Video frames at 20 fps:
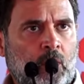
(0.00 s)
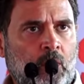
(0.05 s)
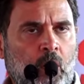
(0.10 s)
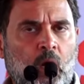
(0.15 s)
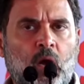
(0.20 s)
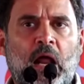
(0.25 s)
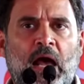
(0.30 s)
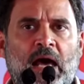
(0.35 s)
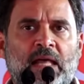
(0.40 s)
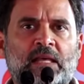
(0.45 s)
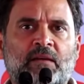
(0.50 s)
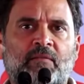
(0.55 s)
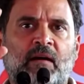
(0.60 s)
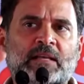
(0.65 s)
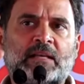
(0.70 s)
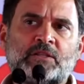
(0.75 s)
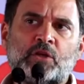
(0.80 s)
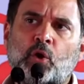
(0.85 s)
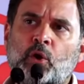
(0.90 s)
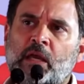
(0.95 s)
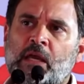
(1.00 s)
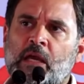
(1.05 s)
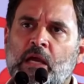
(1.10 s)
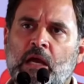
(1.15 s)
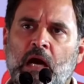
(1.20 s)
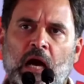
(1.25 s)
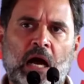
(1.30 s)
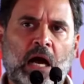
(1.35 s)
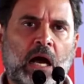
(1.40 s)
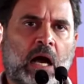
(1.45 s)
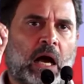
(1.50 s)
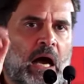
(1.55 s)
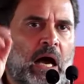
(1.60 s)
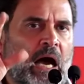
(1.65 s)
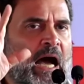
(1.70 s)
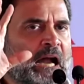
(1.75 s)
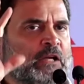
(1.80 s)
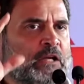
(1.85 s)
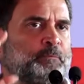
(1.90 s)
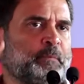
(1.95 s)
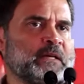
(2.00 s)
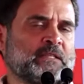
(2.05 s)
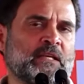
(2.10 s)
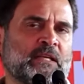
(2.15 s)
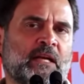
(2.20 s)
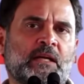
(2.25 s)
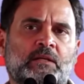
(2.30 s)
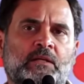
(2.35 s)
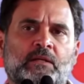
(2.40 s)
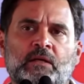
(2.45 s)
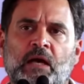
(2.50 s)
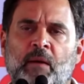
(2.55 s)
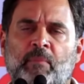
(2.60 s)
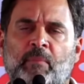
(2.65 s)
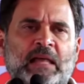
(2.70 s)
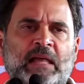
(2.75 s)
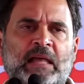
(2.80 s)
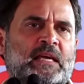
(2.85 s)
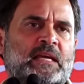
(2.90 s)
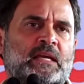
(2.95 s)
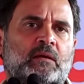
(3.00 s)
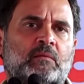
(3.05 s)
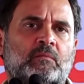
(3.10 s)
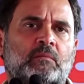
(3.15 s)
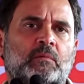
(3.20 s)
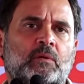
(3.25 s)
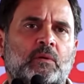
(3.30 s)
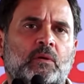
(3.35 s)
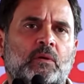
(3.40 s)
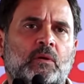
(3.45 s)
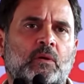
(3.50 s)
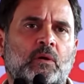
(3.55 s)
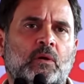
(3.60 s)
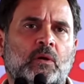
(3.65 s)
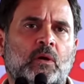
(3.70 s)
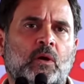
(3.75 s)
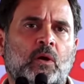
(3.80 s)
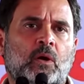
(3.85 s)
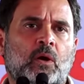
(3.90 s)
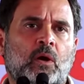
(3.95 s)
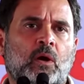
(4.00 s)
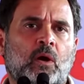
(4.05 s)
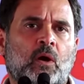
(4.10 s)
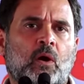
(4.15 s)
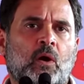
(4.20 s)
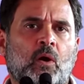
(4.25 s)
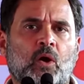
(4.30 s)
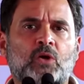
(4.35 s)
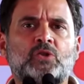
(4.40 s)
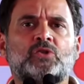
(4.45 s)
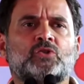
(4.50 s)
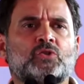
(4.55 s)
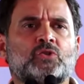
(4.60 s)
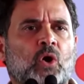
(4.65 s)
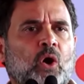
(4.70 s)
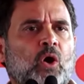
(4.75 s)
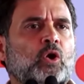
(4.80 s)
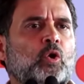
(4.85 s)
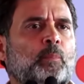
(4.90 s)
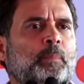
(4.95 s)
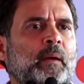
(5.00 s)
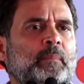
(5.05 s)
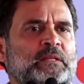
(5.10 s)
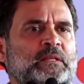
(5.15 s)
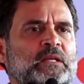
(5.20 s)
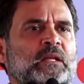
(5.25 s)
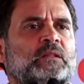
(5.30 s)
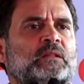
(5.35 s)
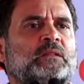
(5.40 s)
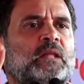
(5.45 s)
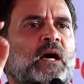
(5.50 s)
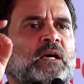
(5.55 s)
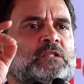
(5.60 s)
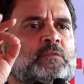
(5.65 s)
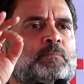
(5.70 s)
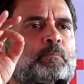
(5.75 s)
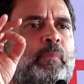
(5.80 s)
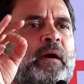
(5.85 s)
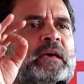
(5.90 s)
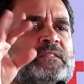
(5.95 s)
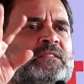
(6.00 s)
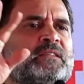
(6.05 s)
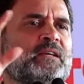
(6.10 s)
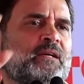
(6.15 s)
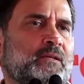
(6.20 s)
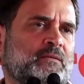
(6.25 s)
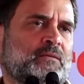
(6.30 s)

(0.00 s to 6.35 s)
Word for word: और आदिवासियों की आठ परसेंट आबादी और सौ रुपए में से दस पैसे